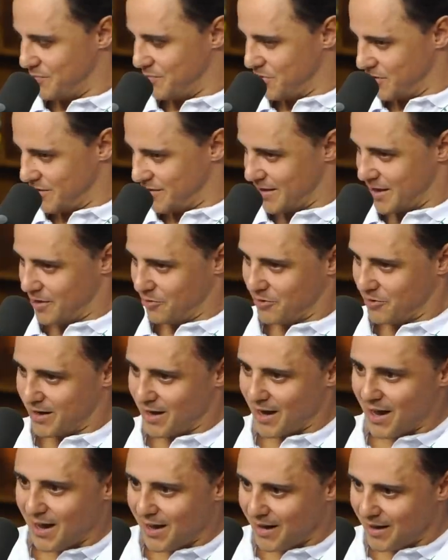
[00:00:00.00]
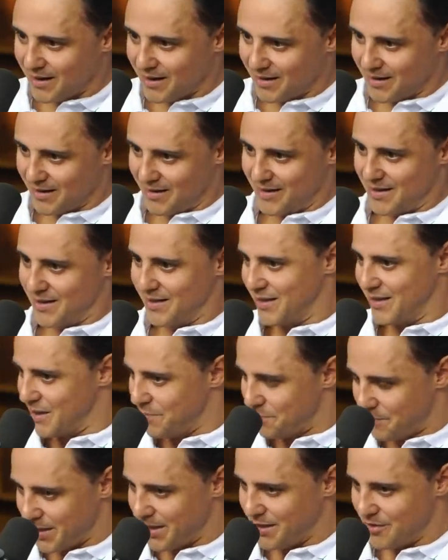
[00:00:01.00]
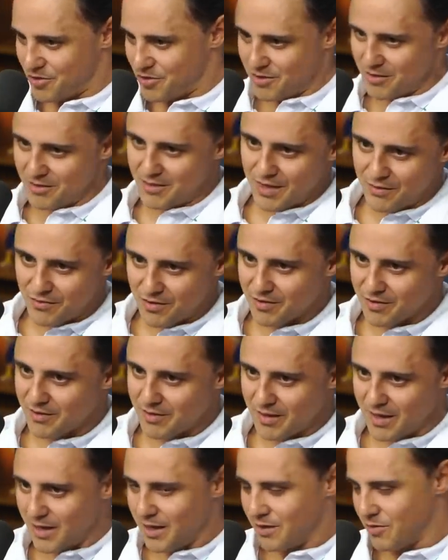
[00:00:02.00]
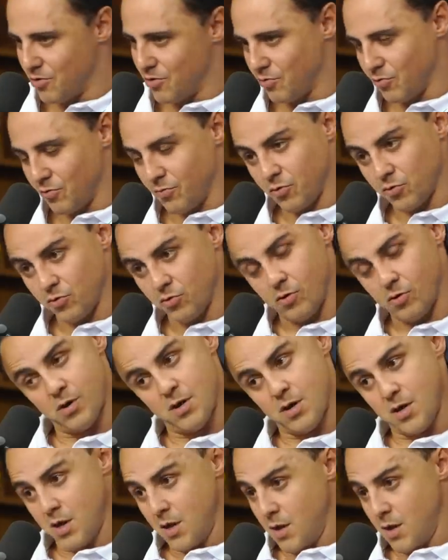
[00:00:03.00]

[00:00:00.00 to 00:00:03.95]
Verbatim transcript: Pô, você era o cara e aí de repente teve acidente, tudo mudou.